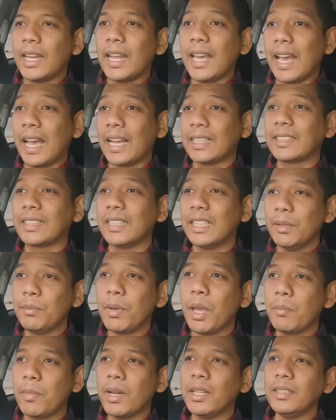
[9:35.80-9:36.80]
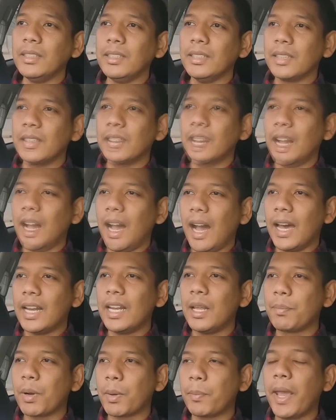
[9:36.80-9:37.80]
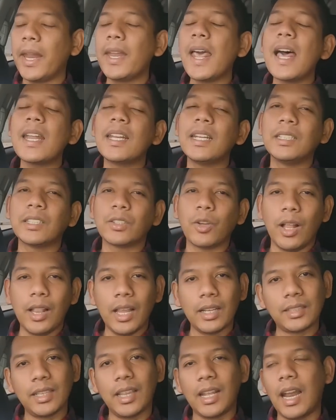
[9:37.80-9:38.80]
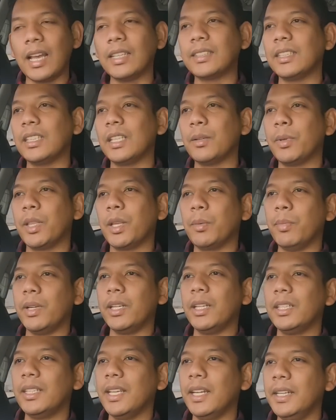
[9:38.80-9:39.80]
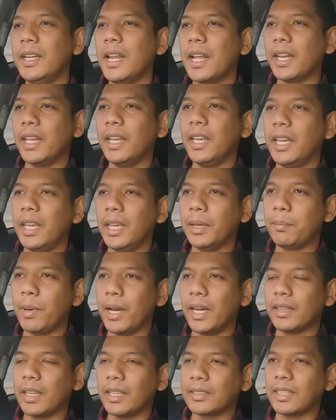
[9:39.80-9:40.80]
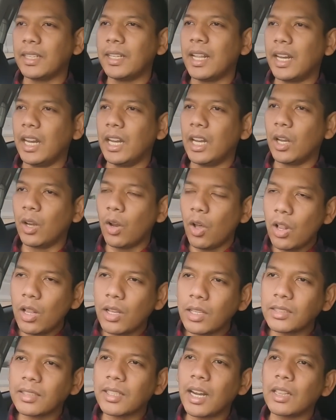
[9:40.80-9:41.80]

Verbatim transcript: nah hasilnya memang ada perbedaan nih soal akselerasi teman-teman jadi dari pengetesan dari 0 ke